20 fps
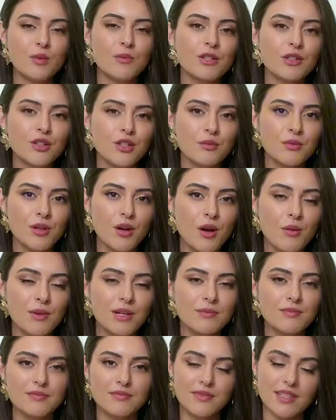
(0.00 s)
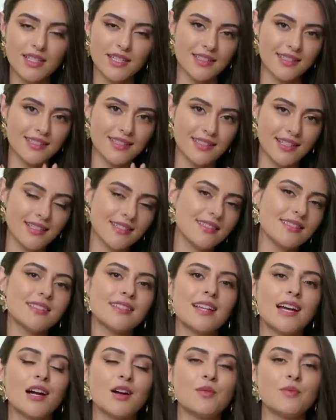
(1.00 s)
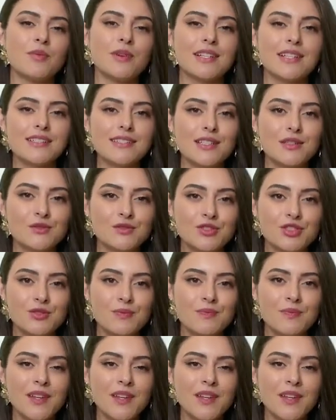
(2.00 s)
O microbioma, essencial para a saúde,